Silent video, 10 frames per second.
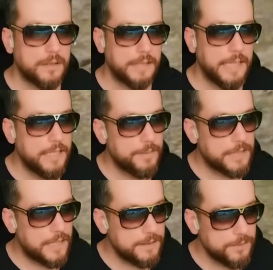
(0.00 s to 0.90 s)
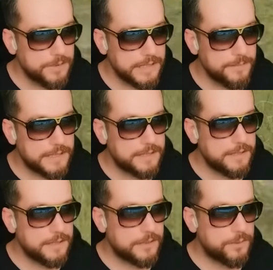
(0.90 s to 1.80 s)
Yani bak az önce elimiz
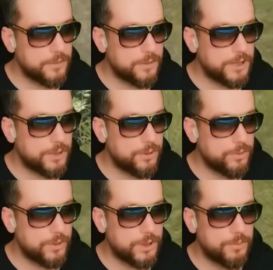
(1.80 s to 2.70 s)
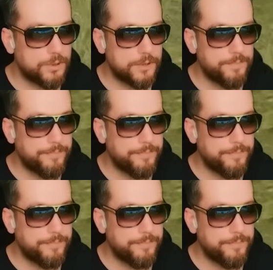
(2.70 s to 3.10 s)
sıcaktı. Dört kişi çok hızlı vurduk.